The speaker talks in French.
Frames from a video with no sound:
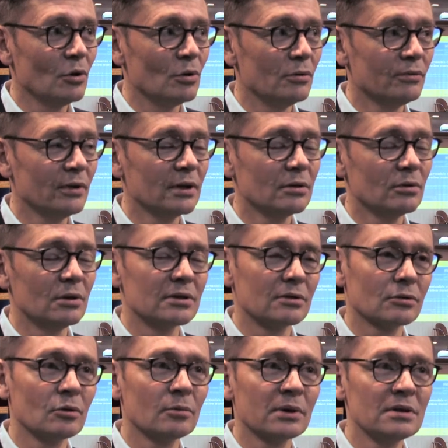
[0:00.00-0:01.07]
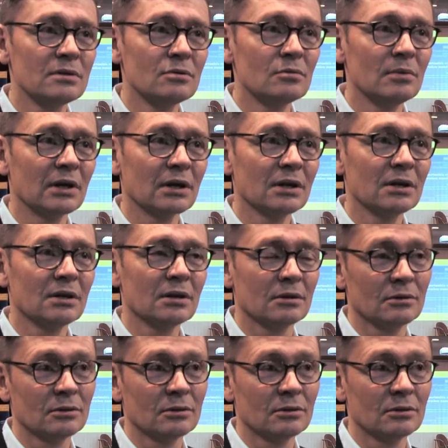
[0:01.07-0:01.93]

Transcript: le fait que les entreprises numériques,